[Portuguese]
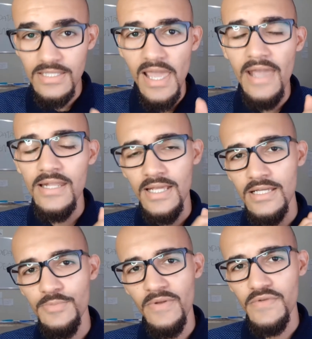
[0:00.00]

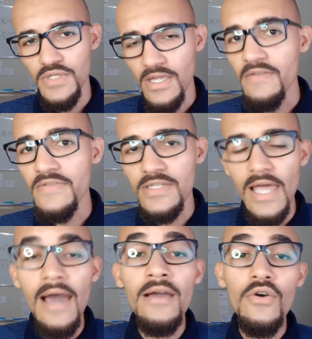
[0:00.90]
técnicas para você
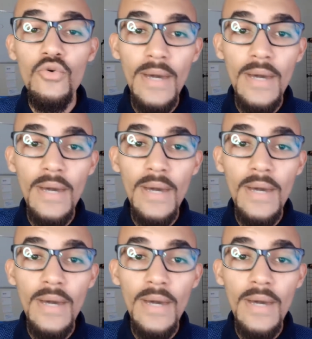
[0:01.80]
revisar